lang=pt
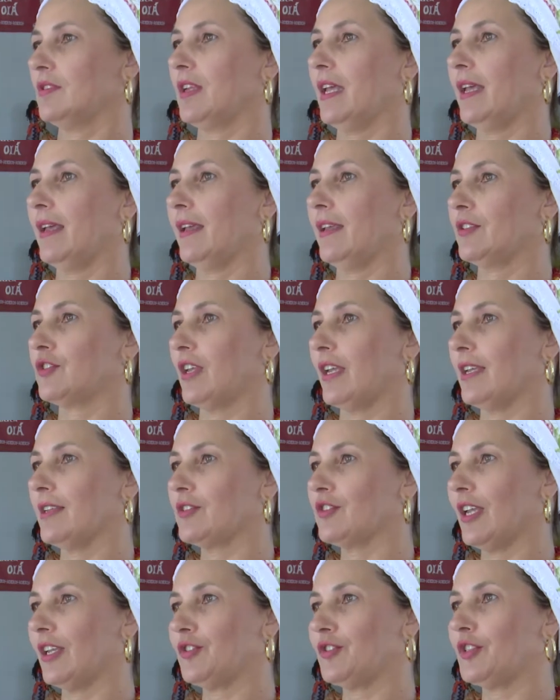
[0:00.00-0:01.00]
é, já,
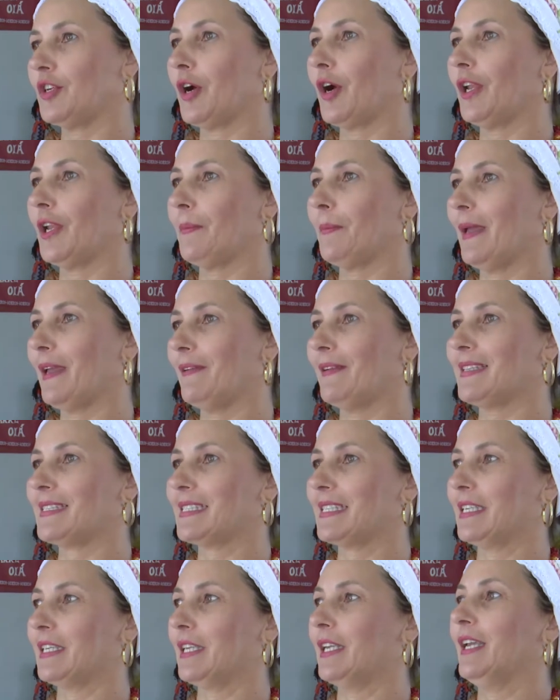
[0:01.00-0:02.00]
já te olha meio
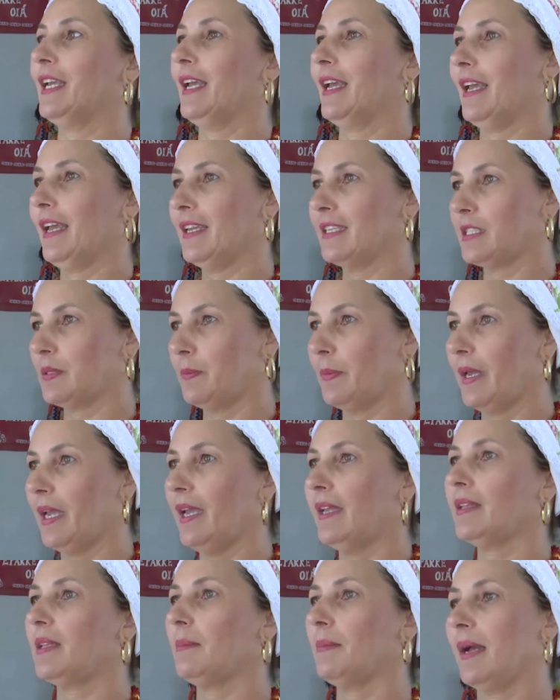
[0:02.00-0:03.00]
assim,
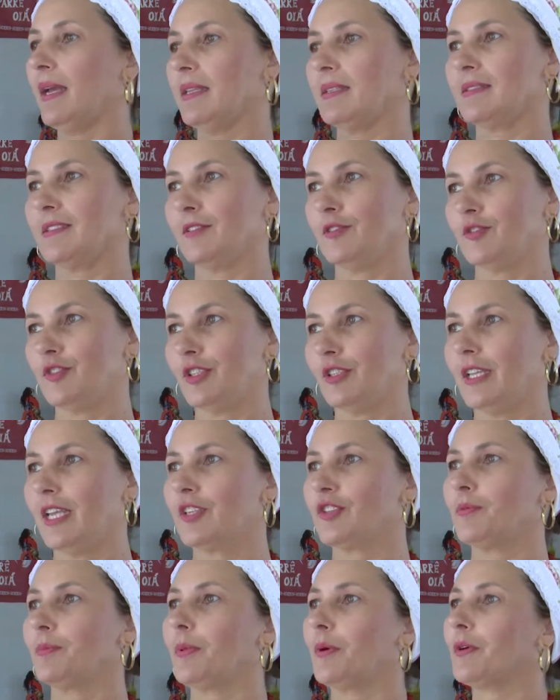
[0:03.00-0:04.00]
respeita, mas te
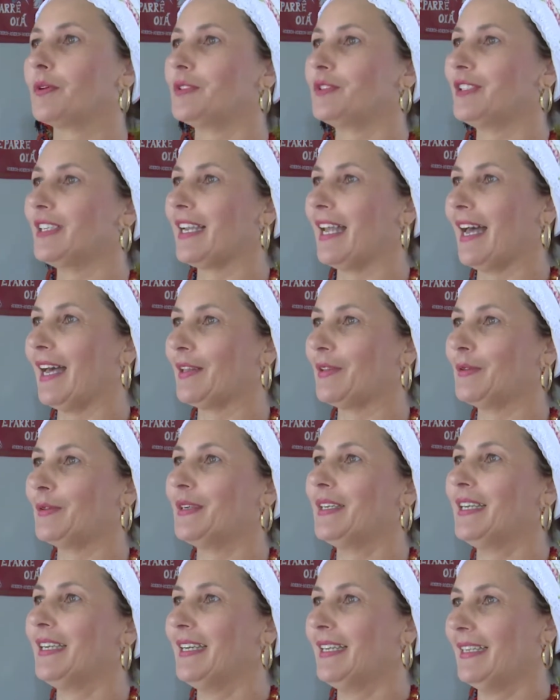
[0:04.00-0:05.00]
deixa um pouco de lado,
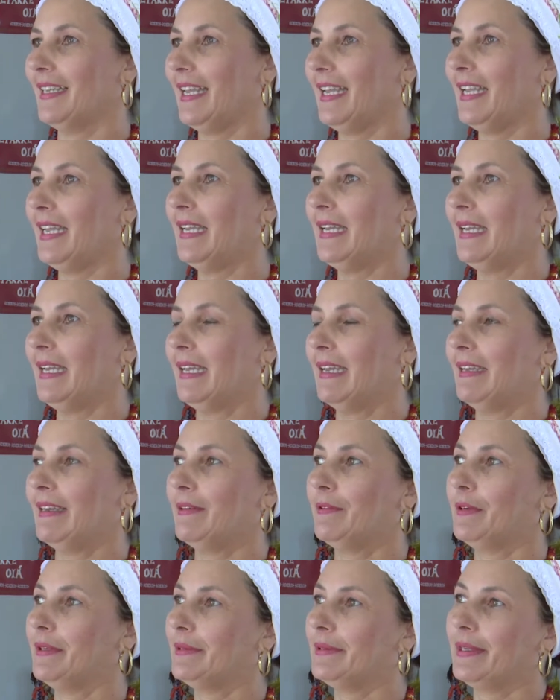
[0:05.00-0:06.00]
né? É,
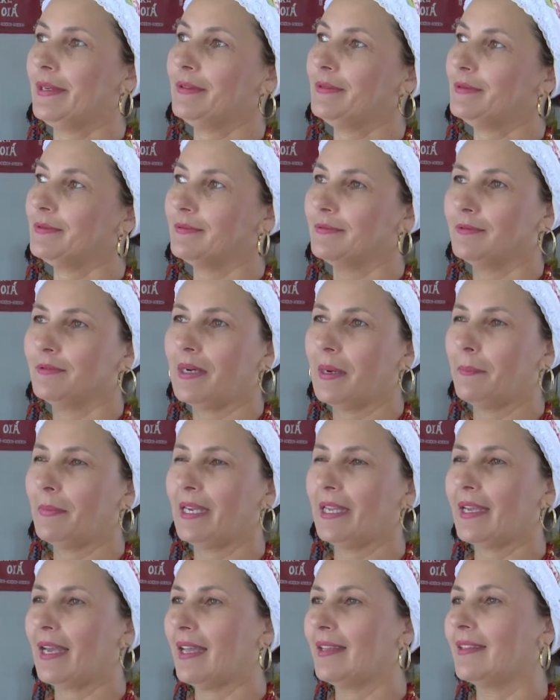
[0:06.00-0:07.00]
ou então uma
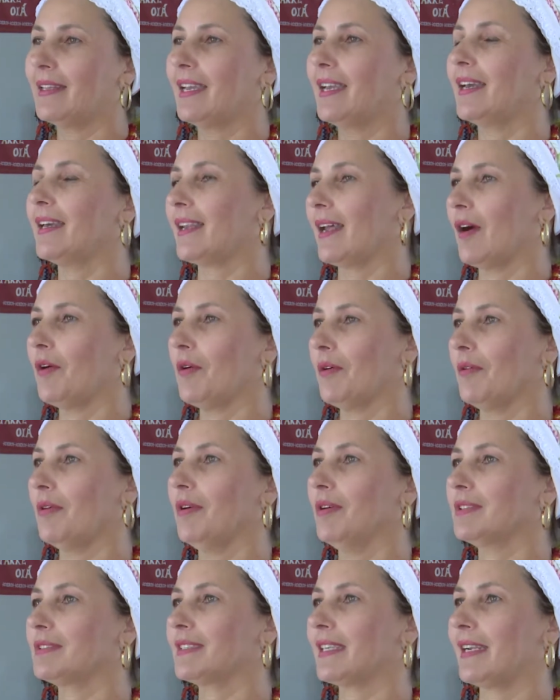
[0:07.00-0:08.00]
brincadeira ou
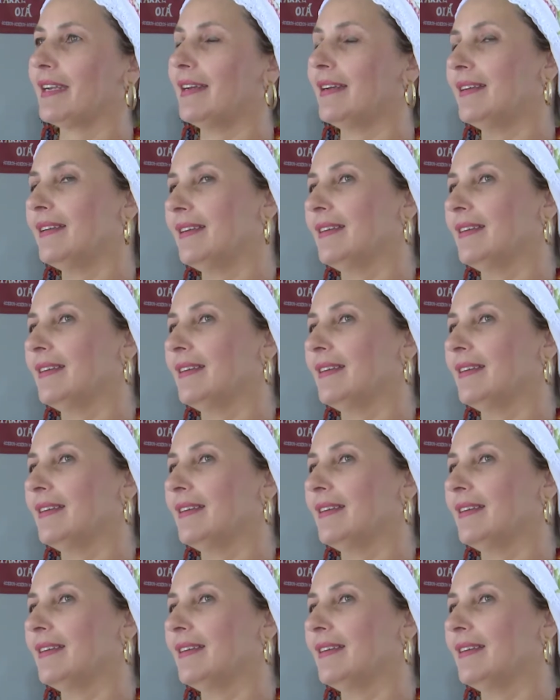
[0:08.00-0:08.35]
outra,